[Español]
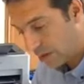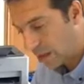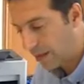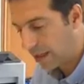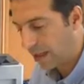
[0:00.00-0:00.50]

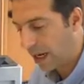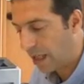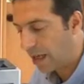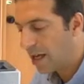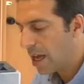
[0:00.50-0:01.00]
estaba
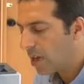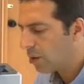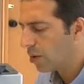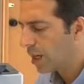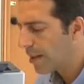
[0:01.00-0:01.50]
cerrada,
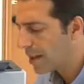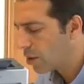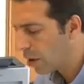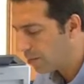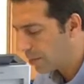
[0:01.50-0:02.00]
con grandes
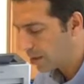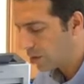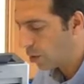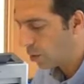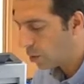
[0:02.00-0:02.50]
golpes,
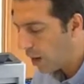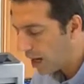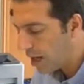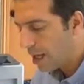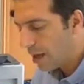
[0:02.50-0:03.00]
lo
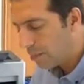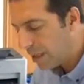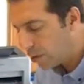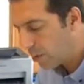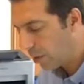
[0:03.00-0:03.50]
cual,
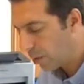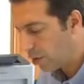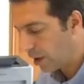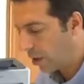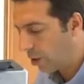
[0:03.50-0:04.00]
visto por
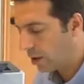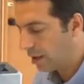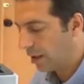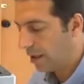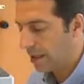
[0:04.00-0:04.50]
don
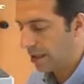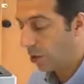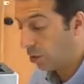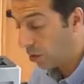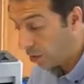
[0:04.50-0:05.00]
Quijote desde
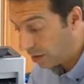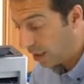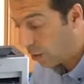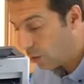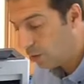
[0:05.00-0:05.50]

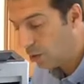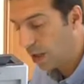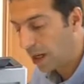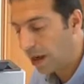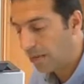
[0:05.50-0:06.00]
donde aún no
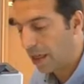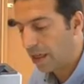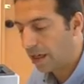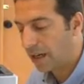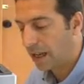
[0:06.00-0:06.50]
dejaba de
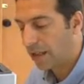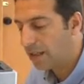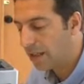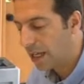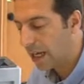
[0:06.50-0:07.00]
hacer la
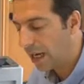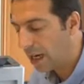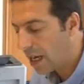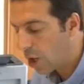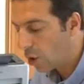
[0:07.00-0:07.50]

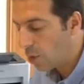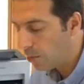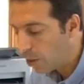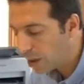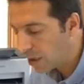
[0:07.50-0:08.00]
centinela, con
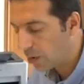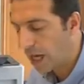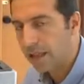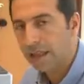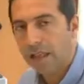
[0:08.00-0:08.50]
voz
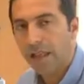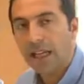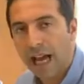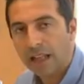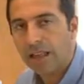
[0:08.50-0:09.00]
arrogante
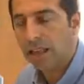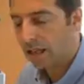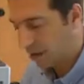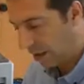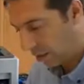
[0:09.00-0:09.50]
y
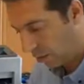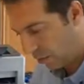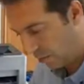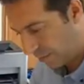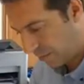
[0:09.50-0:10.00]
alta
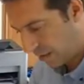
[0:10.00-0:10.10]
dijo